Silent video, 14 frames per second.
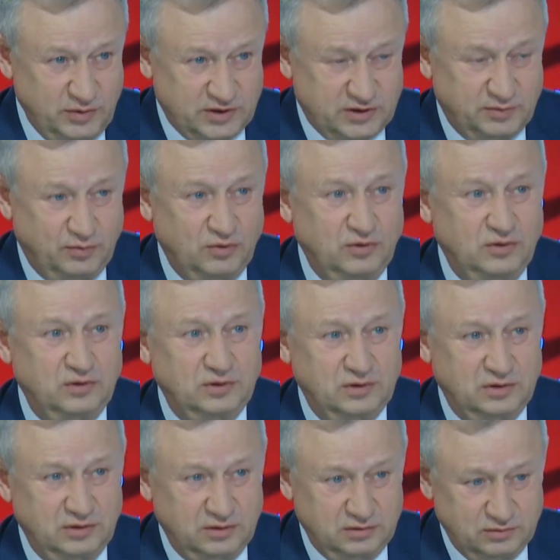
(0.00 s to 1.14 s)
мест
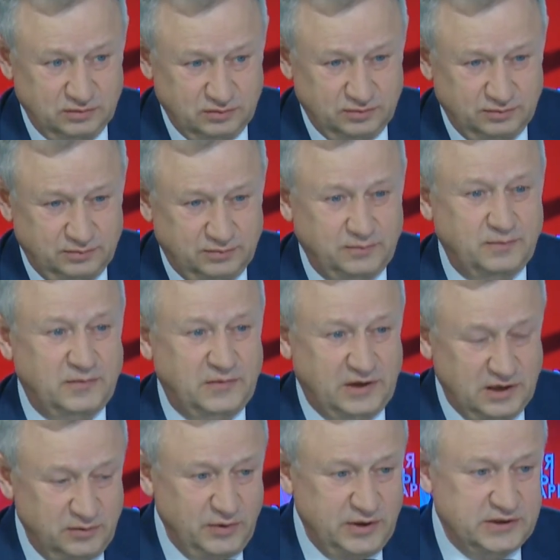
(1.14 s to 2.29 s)
по э,
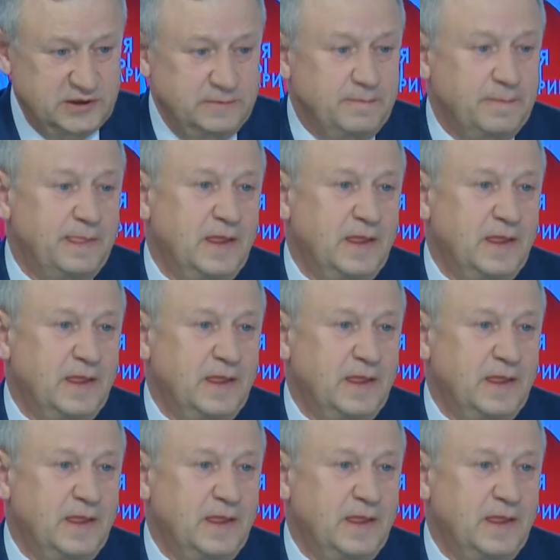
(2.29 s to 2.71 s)
Кельмезе.